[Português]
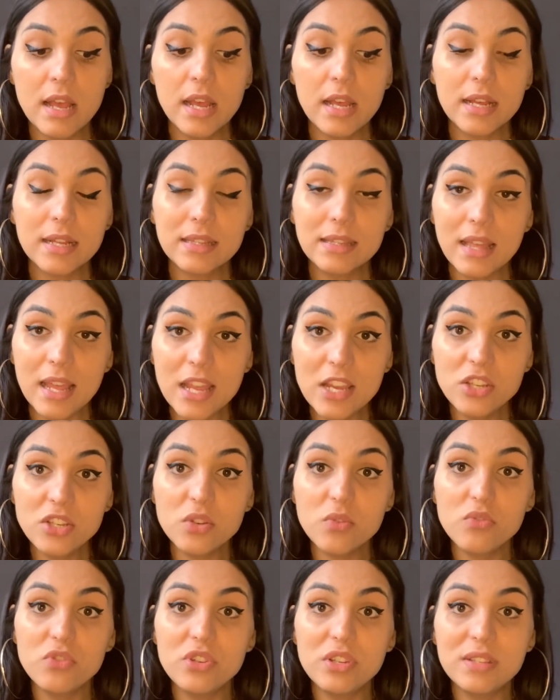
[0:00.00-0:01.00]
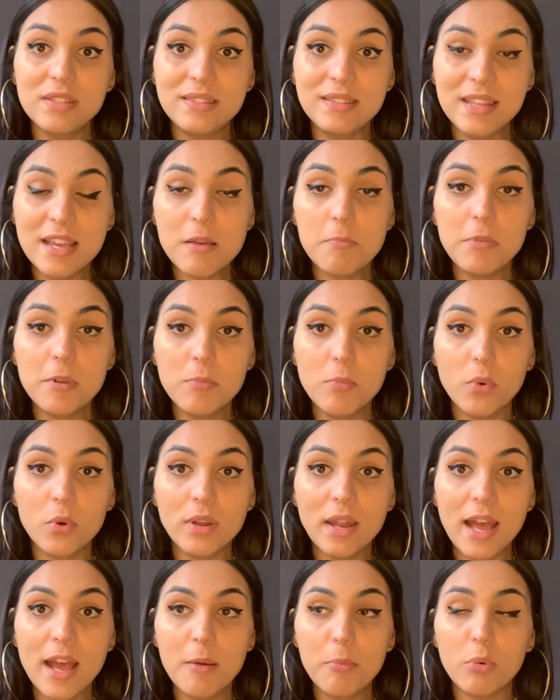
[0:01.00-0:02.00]
deixam de se
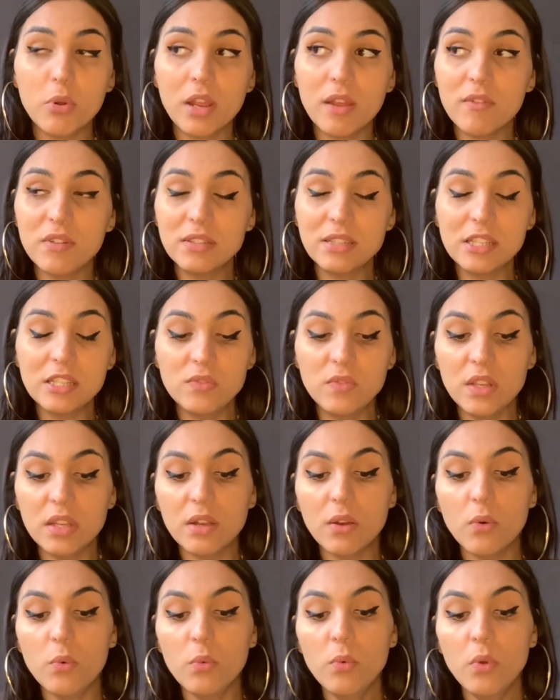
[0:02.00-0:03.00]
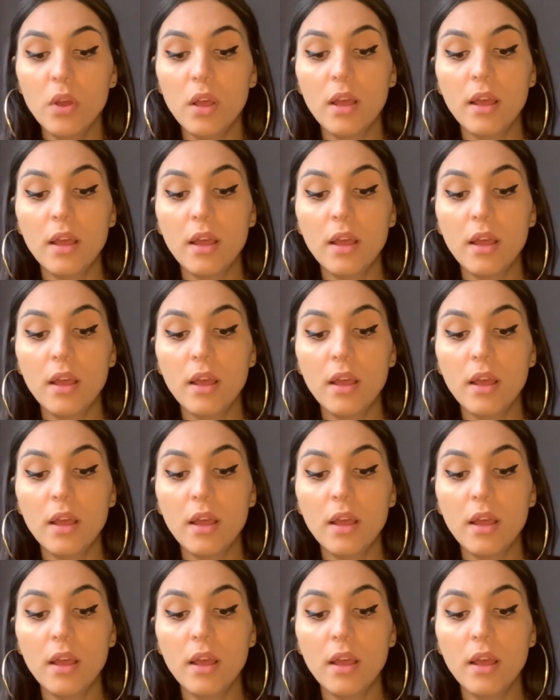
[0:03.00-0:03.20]
aprimorar porque vocês ficam